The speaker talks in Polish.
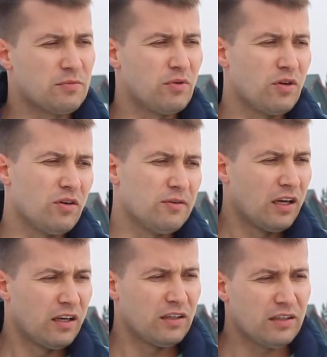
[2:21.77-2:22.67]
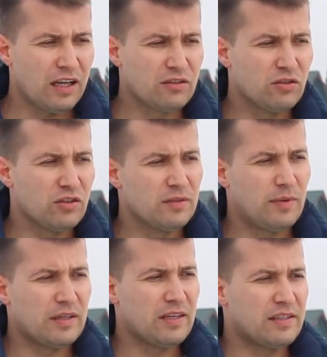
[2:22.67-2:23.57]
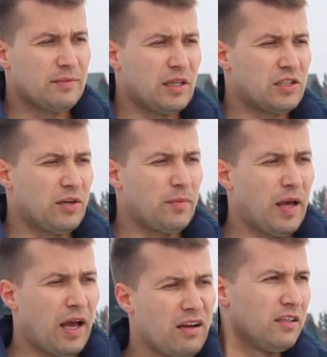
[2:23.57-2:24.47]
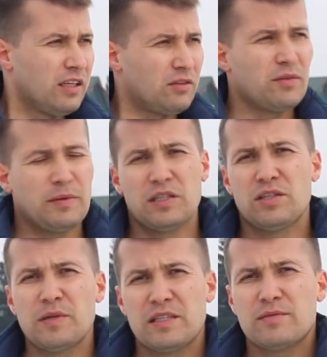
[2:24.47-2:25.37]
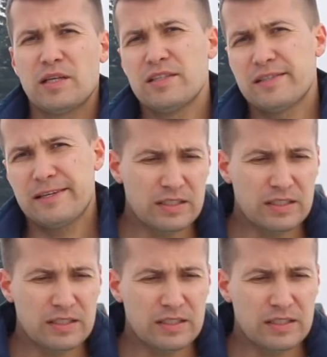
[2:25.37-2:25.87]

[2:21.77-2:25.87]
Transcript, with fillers: bo ja to chyba nie jestem dla Ciebie, ja to chyba dla Ciebie jestem za niski.